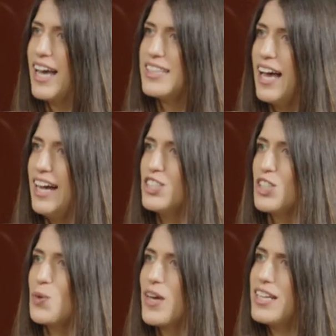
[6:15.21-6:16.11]
هات
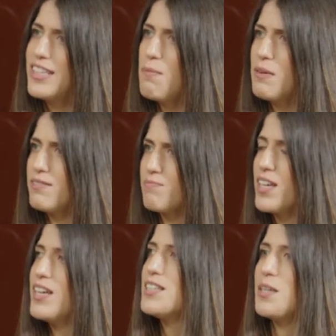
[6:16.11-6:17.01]
اعجن وكانت دائما
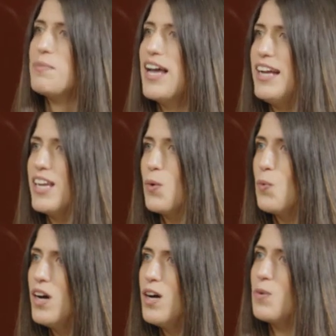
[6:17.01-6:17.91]
تمدحني
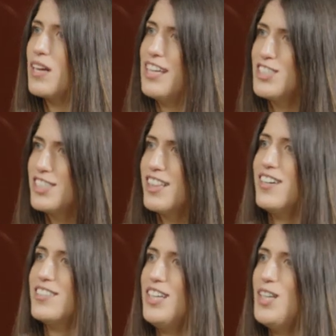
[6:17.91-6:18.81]
واو العجنه
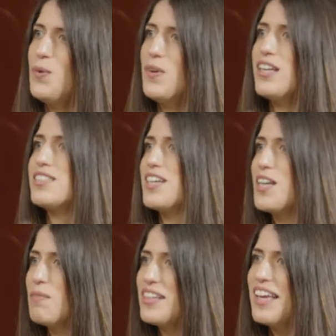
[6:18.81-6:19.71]
طلعت حلوه
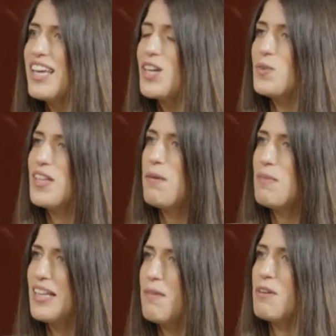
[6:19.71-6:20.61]
يسلم ايديك
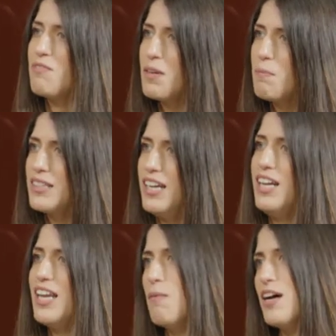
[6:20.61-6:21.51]
ودائما دائما في مدح
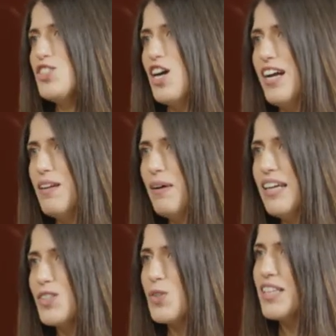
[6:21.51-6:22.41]
لما ارجع على
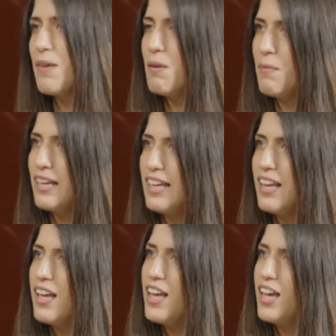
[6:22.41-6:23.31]
البيت كنت دائما بالليل
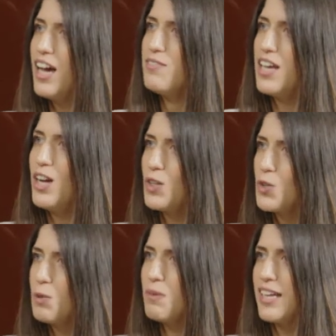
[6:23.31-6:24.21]
افتح
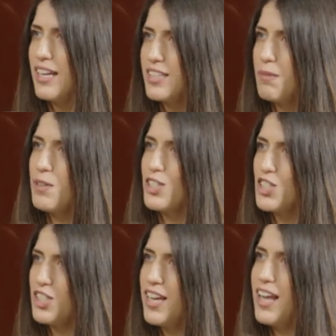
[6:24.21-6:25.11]
الكتب اللي كانت امي
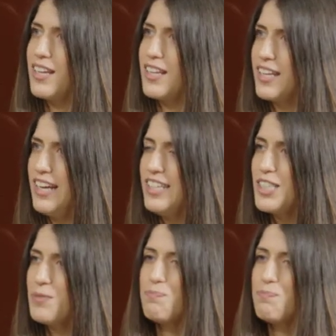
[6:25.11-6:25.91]
تشتريها للكعك